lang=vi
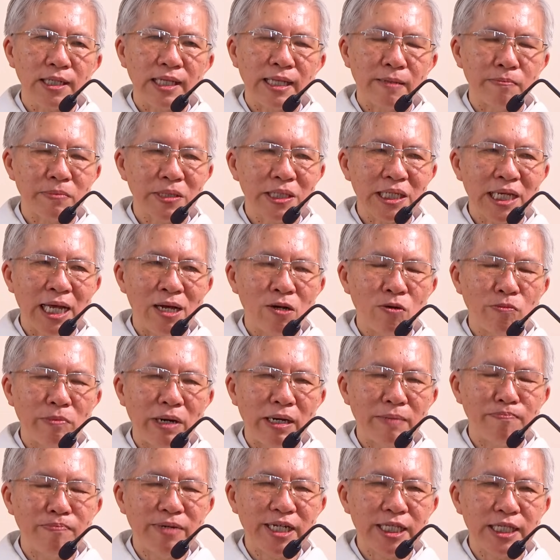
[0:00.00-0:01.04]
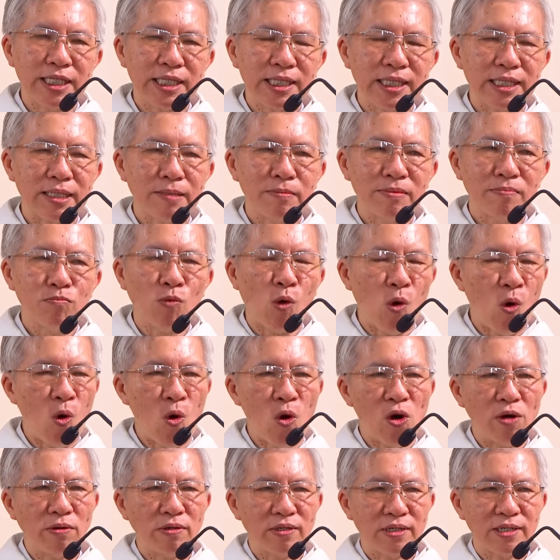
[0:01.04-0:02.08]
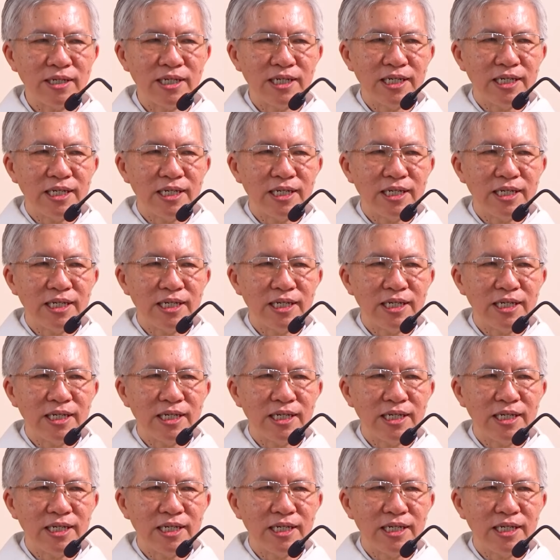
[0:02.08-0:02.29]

Làm sao mà mình buồn,